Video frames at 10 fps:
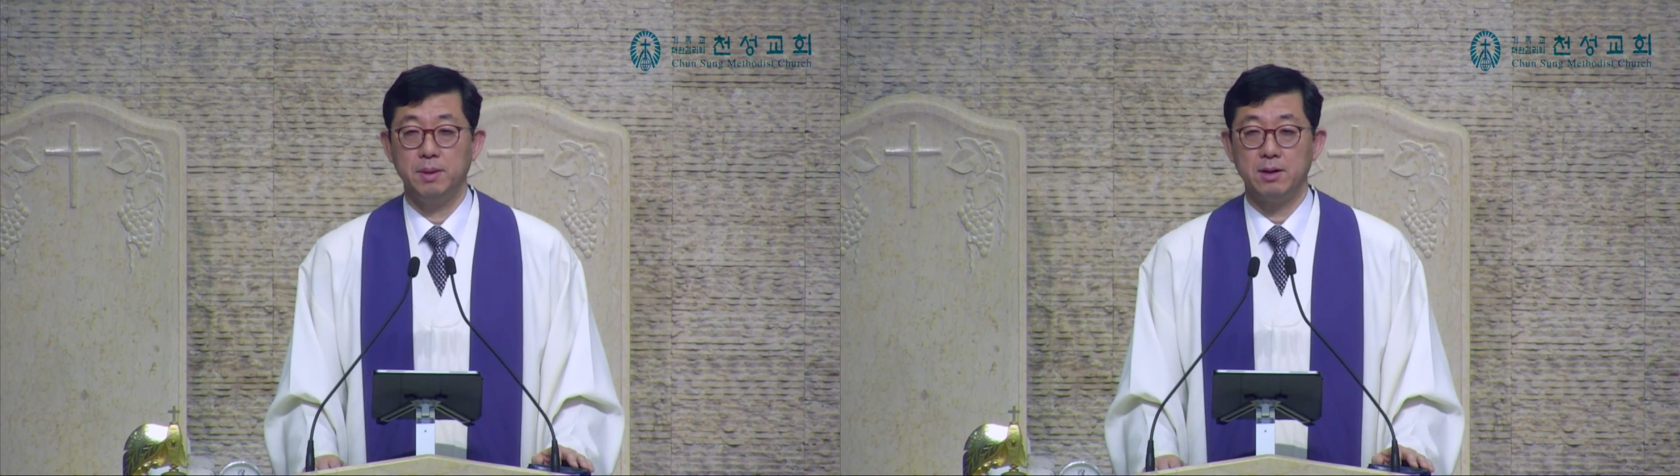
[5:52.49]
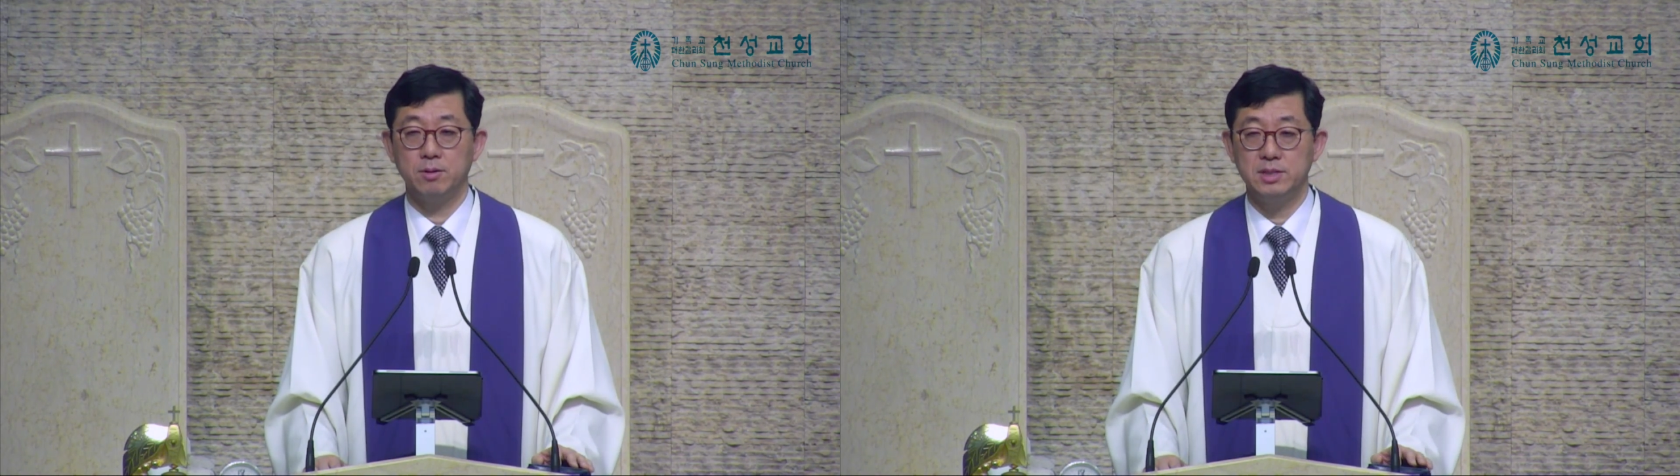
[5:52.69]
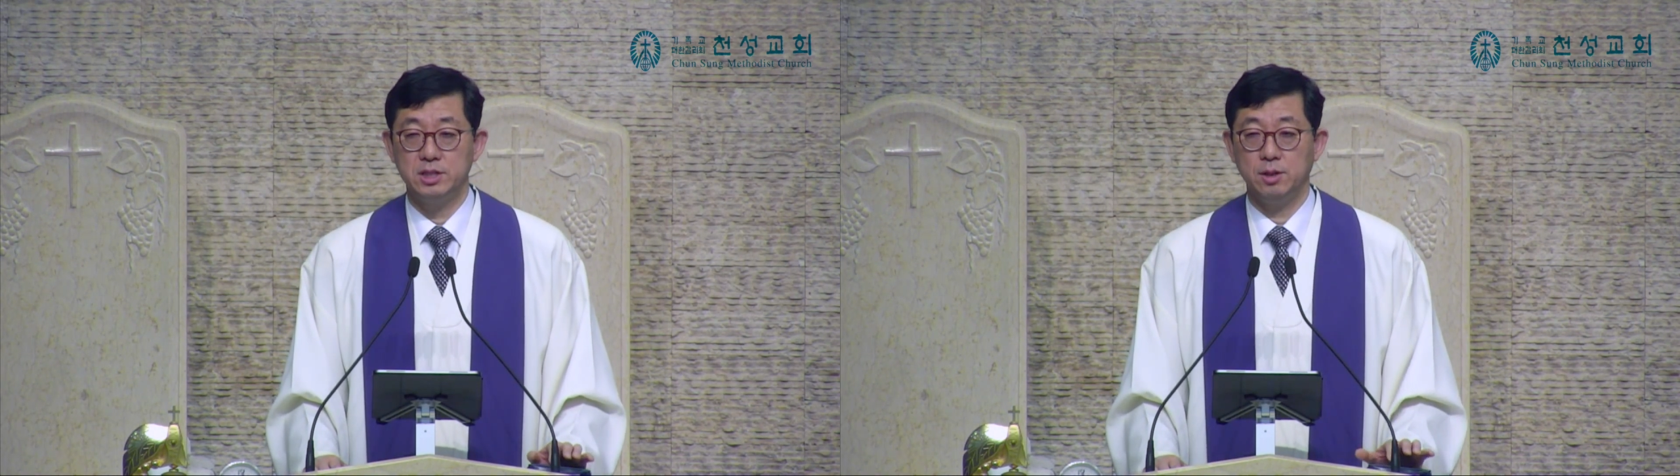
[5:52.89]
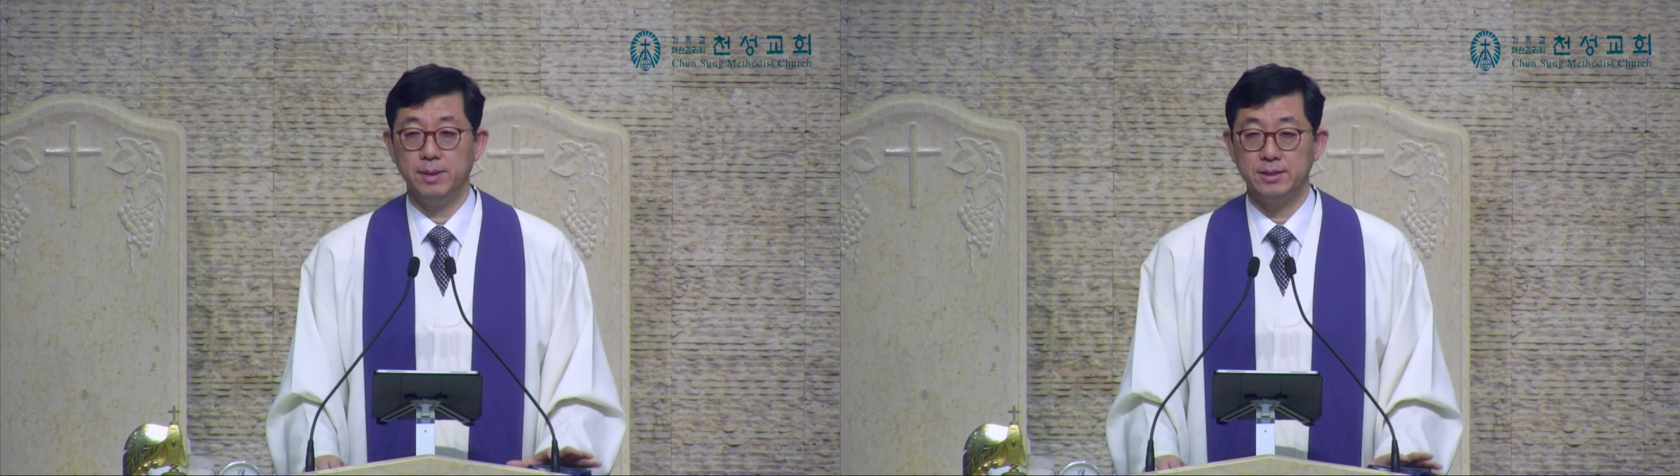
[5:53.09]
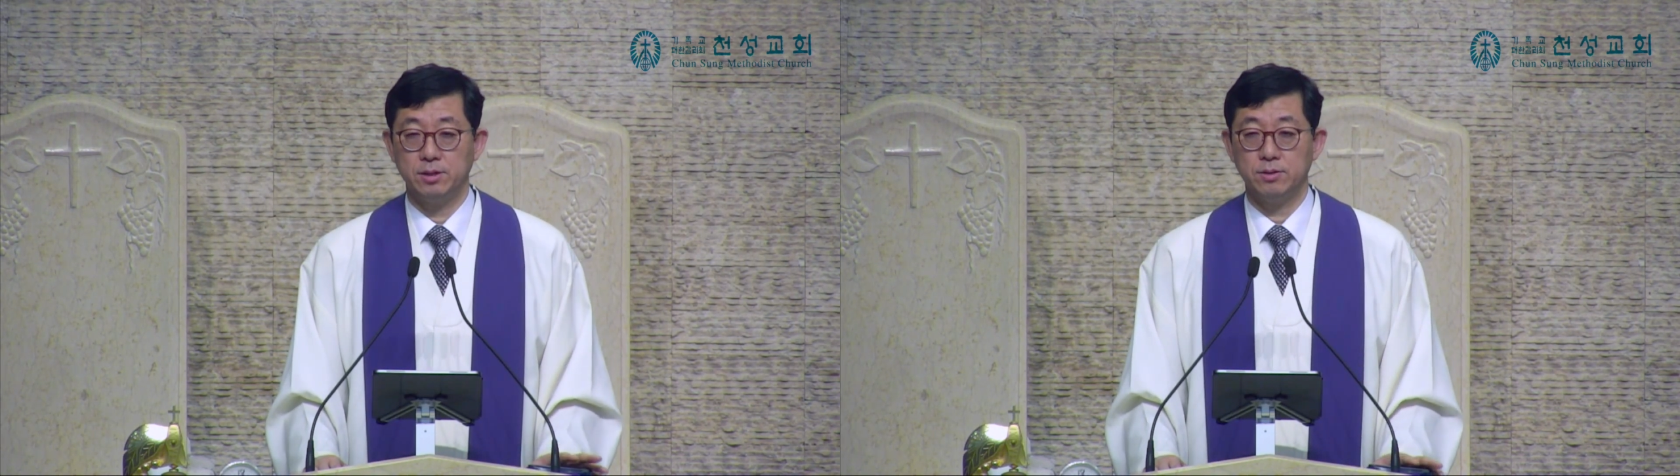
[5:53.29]
바로를
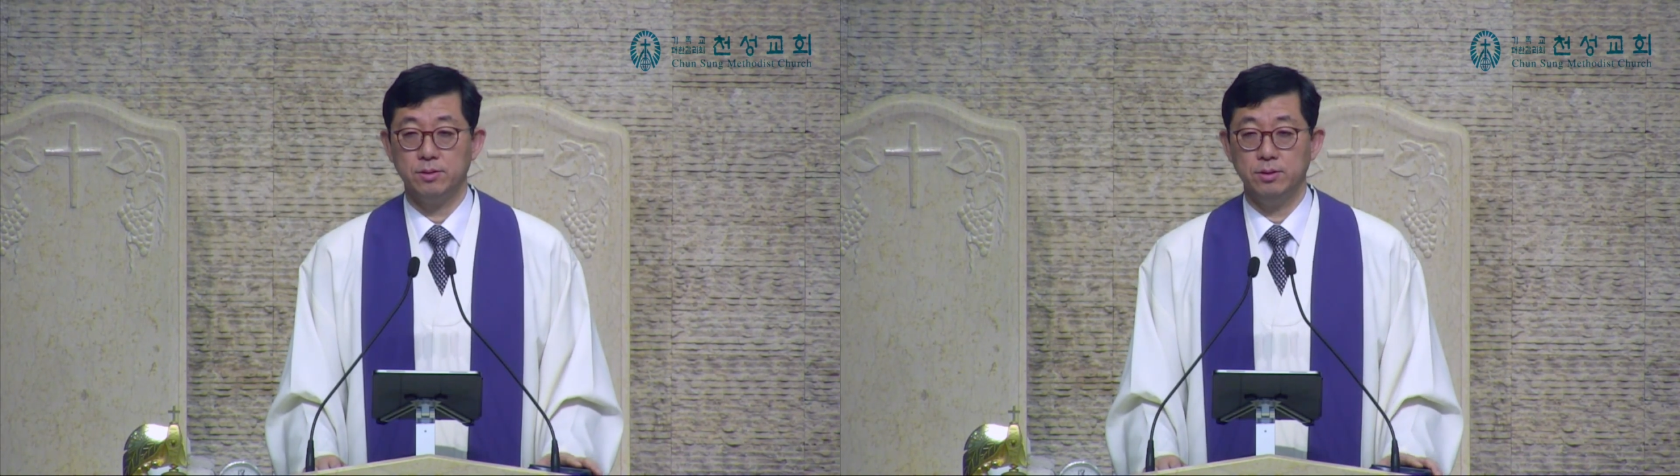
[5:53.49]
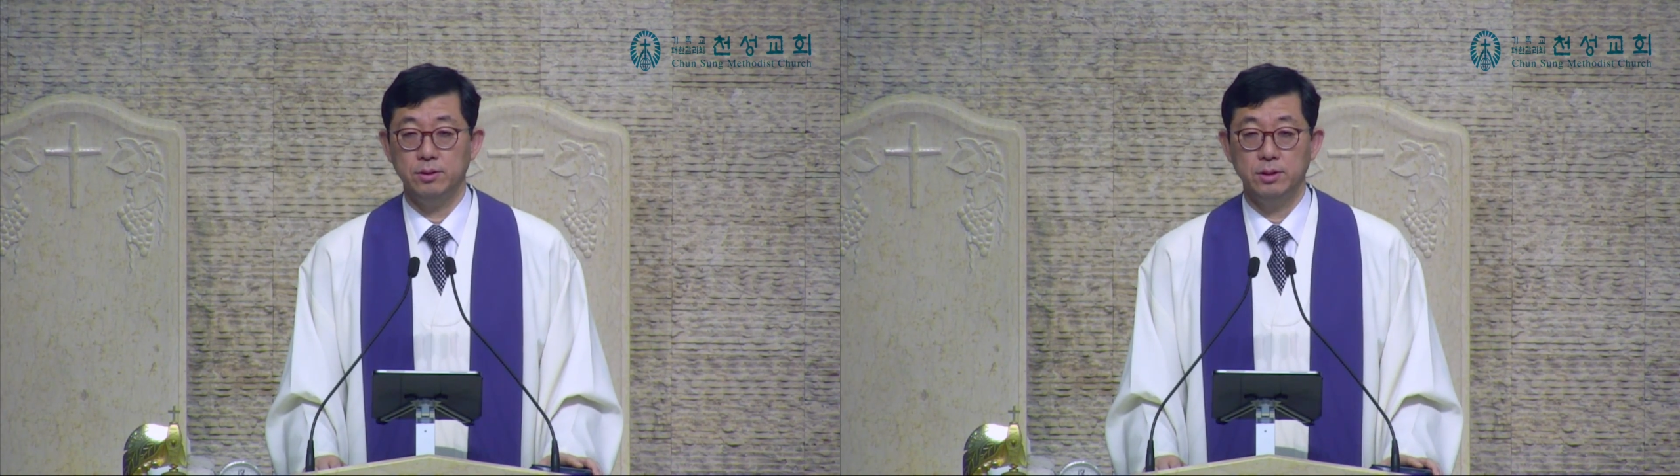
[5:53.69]
시험하셨고